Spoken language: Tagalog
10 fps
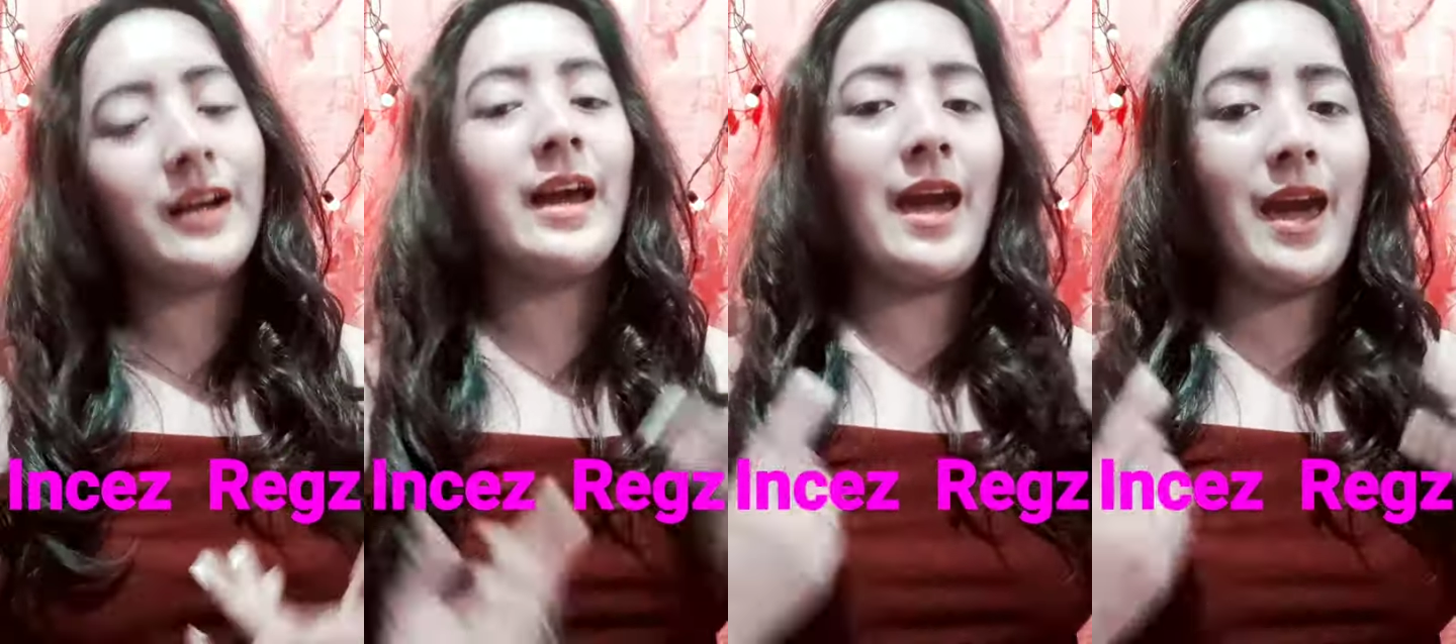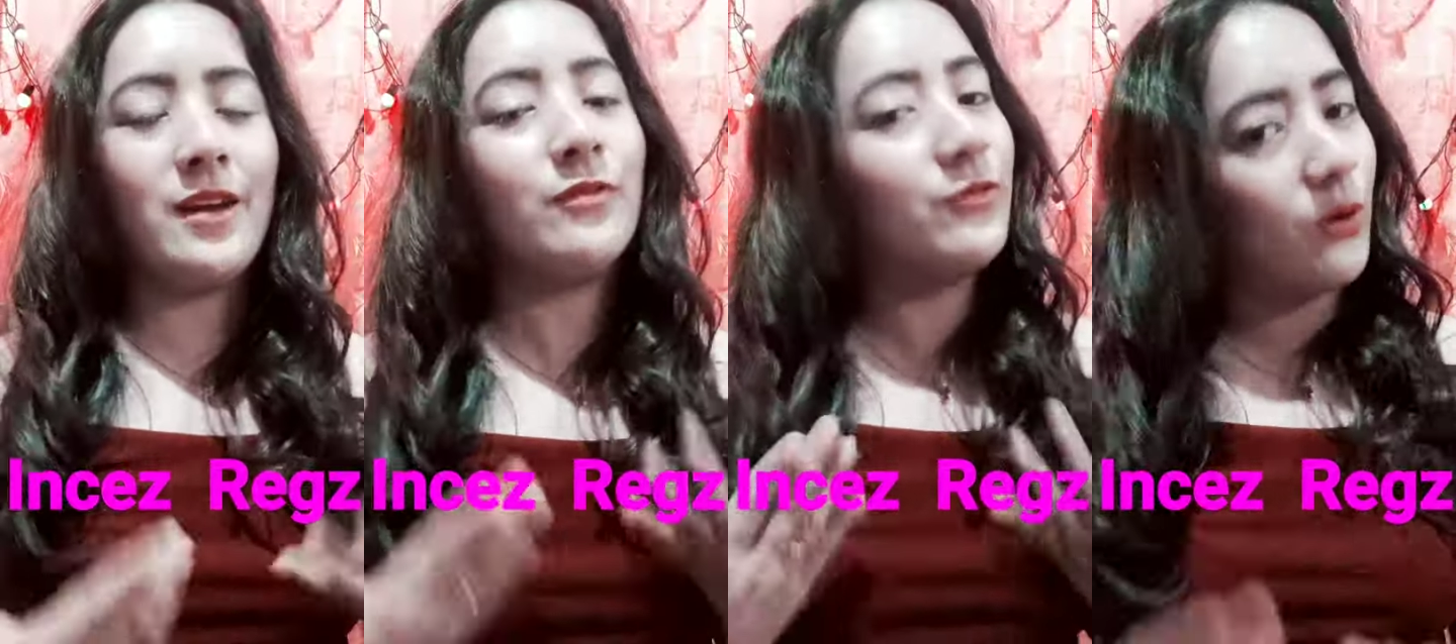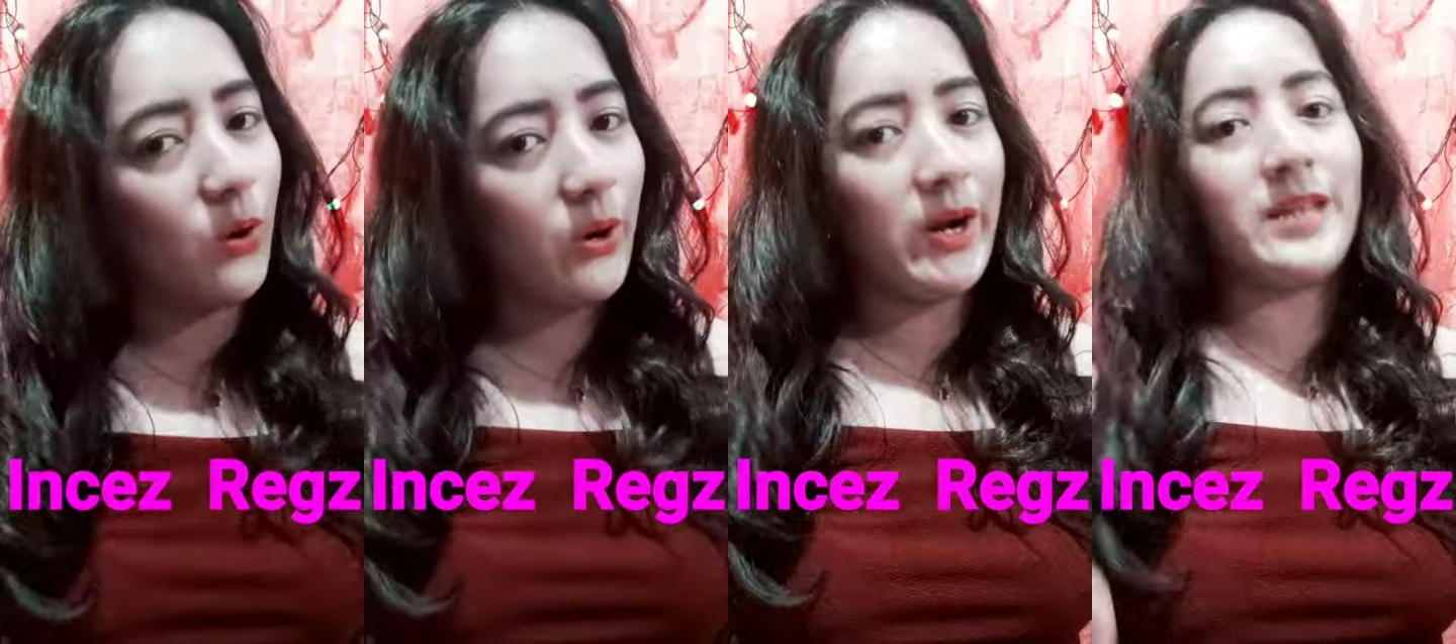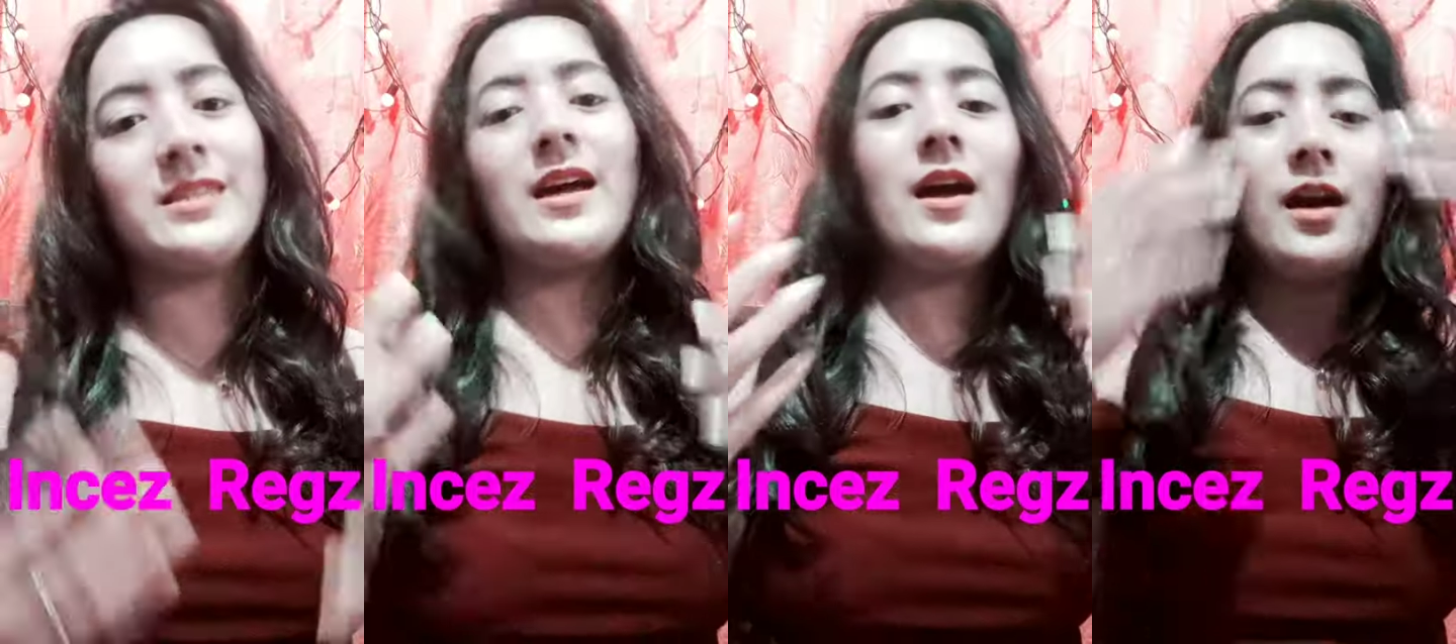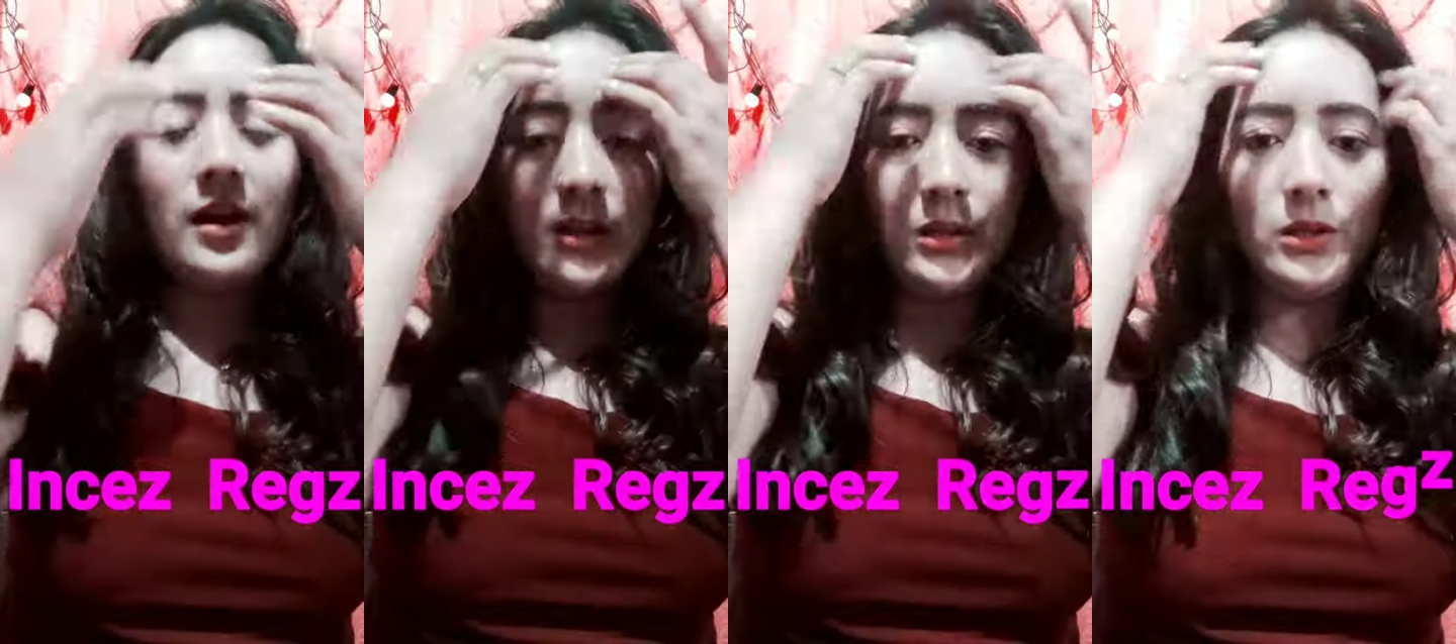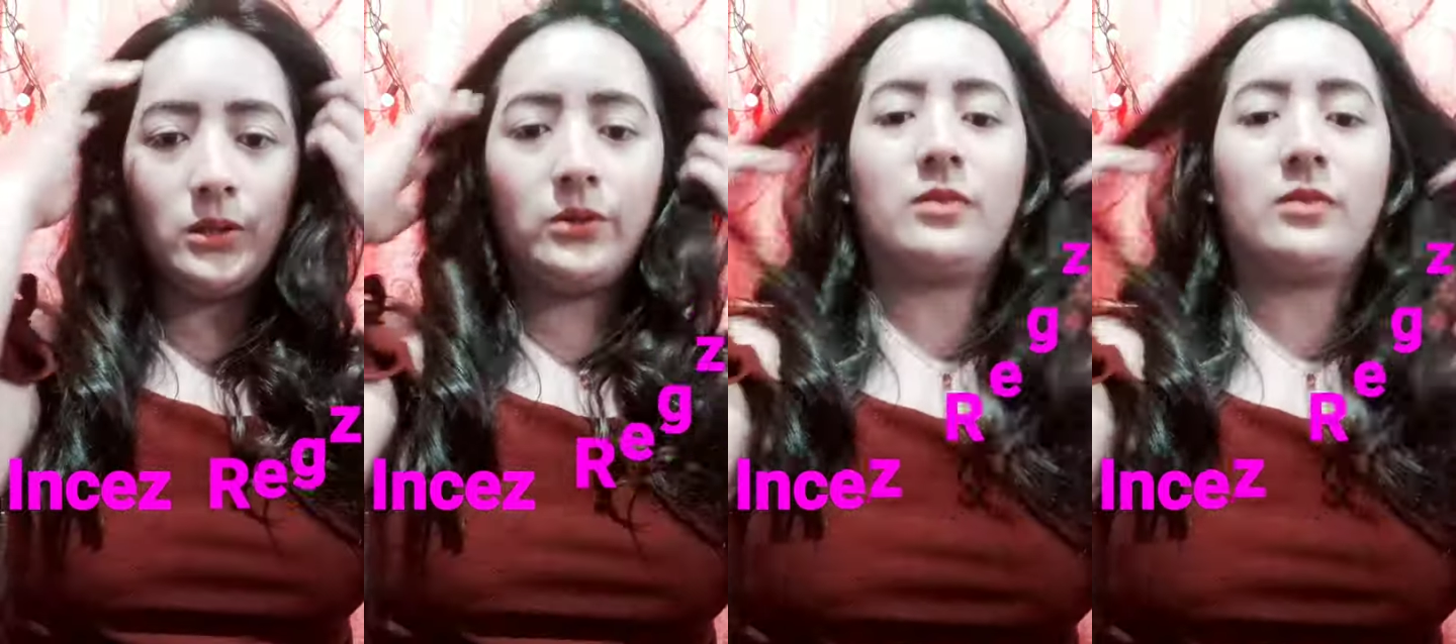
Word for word: And of course, look.